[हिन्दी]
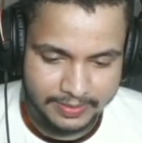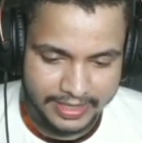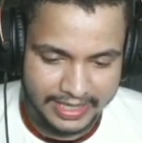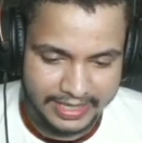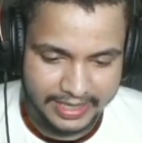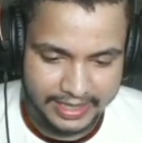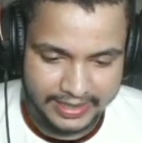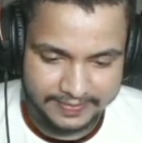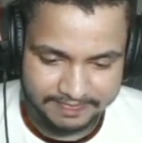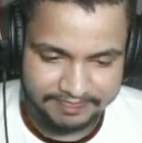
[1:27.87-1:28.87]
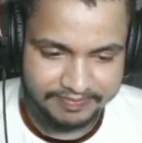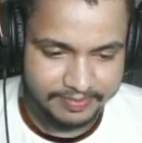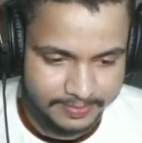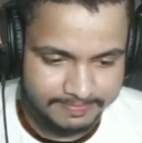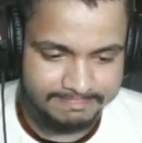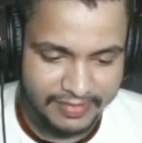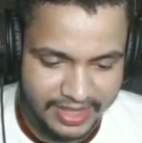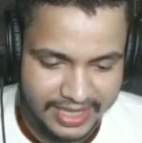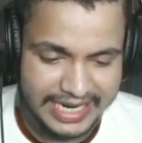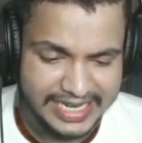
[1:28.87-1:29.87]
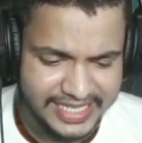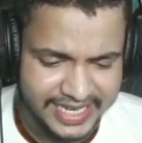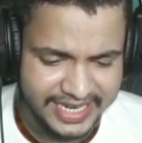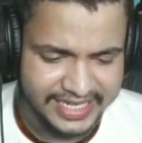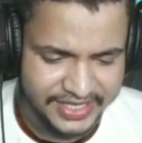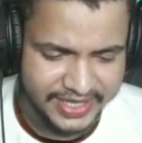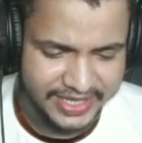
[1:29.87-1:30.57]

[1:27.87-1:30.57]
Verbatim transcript: स्पिन बेकार नहीं गया गाड़ी चाहिए गाड़ी